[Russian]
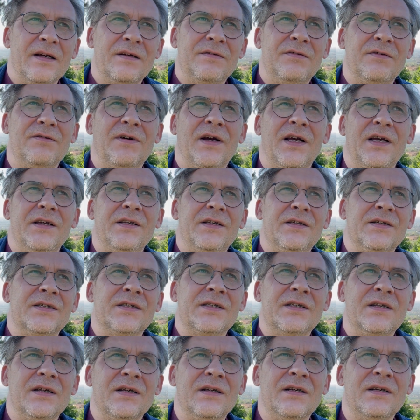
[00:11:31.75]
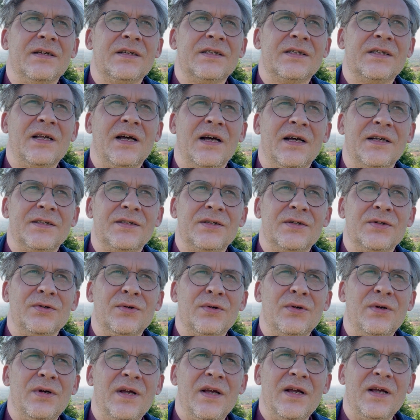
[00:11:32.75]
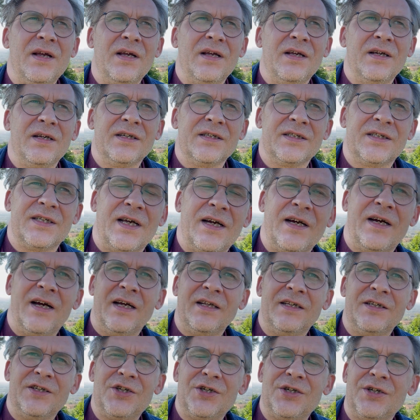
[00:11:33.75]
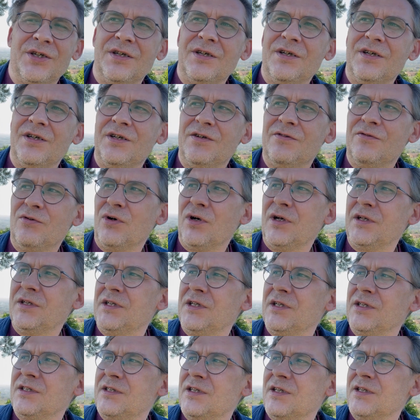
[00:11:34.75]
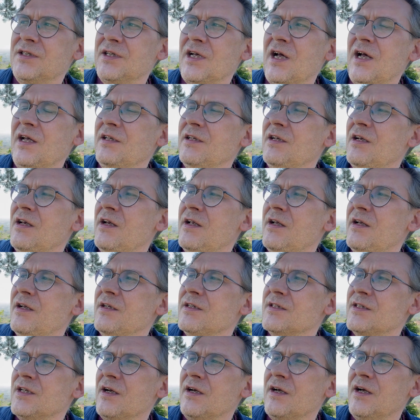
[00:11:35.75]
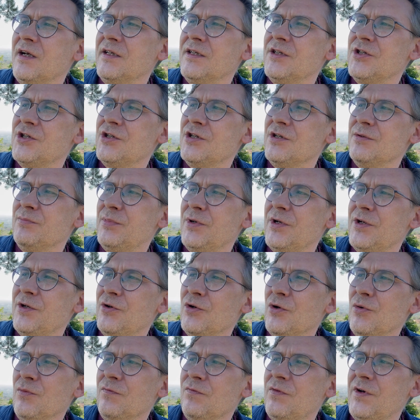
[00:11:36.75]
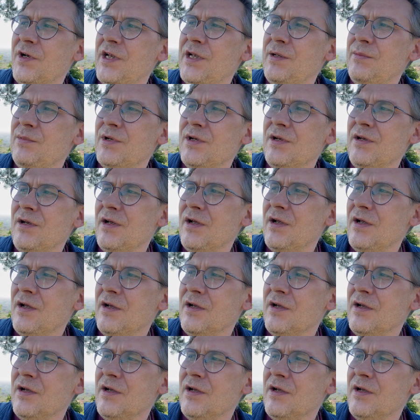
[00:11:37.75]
к Фиваиде э, Стацию – загадочный его отъезд из Англии, загадочный прием в Риме,